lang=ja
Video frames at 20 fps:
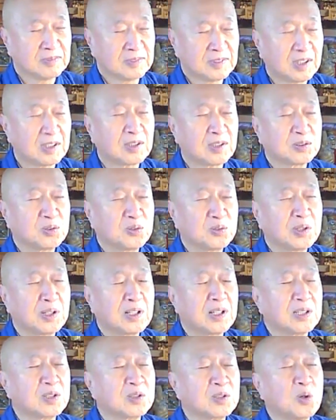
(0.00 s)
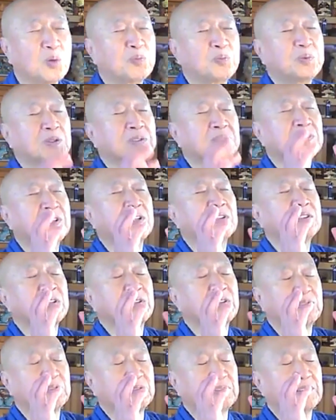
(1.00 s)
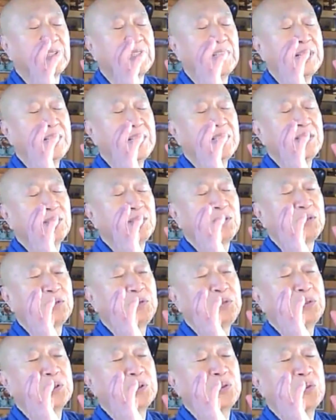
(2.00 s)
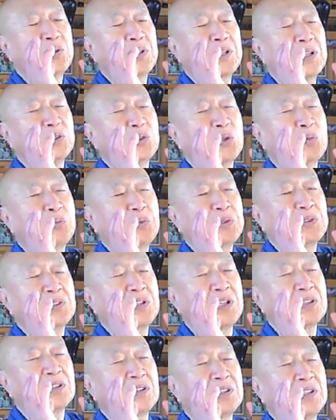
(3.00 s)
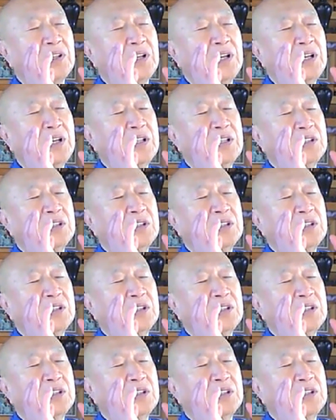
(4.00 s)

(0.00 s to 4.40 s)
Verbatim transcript: ただその中でどっぷり使っている。空気の中にどっぷり使って